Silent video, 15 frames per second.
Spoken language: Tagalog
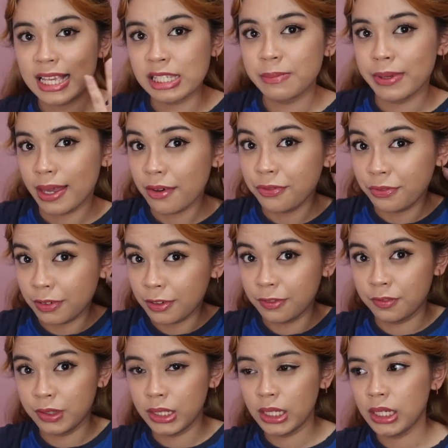SPF
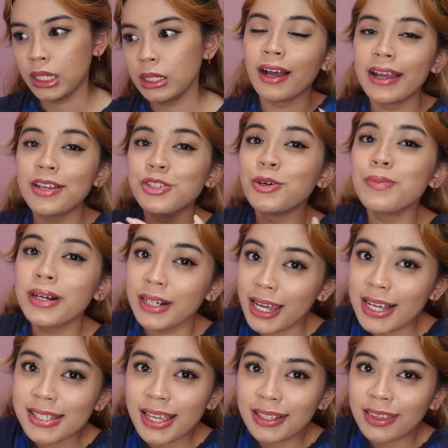50. Kaya sobrang
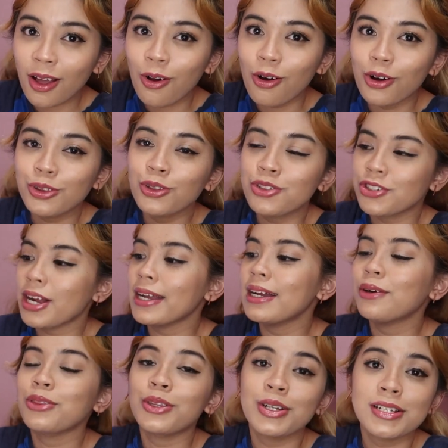na-excite ako to try
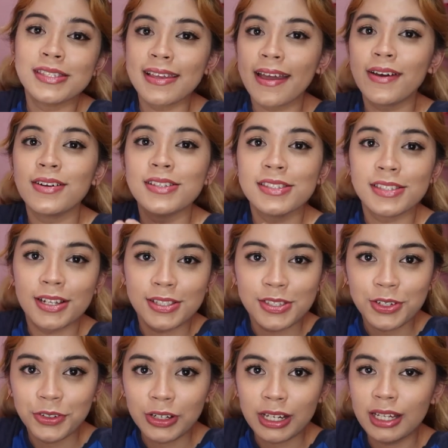out their second
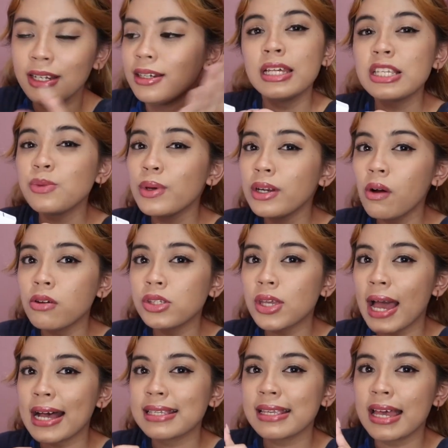sunscreen. This one also
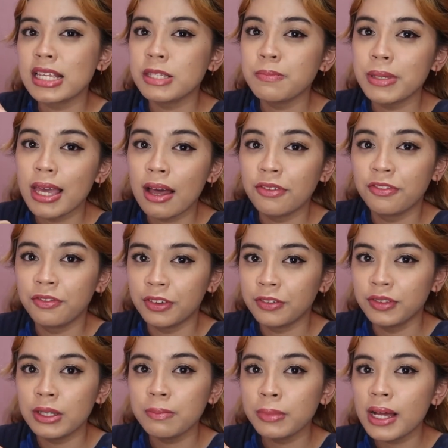has SPF
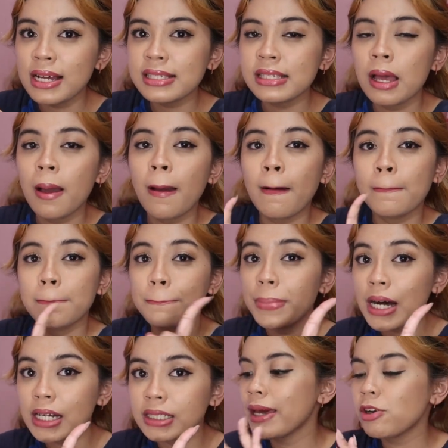50+, plus
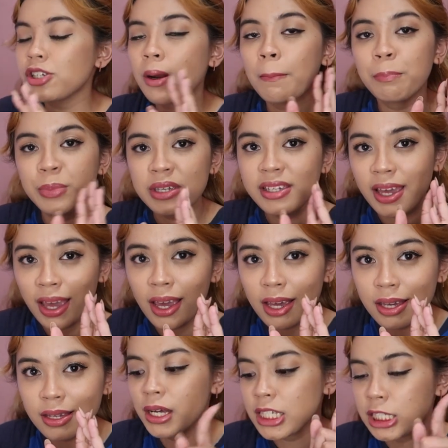But, meron siyang PA,
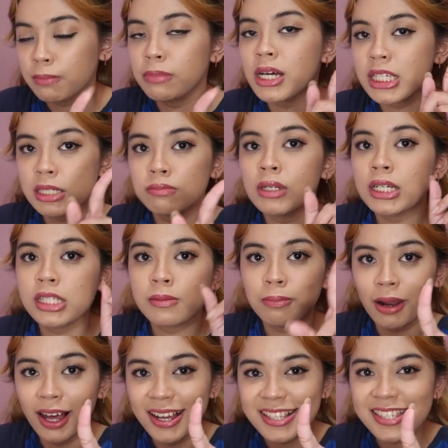plus, plus, plus,
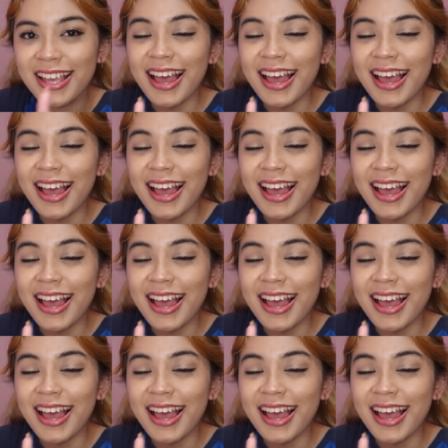plus,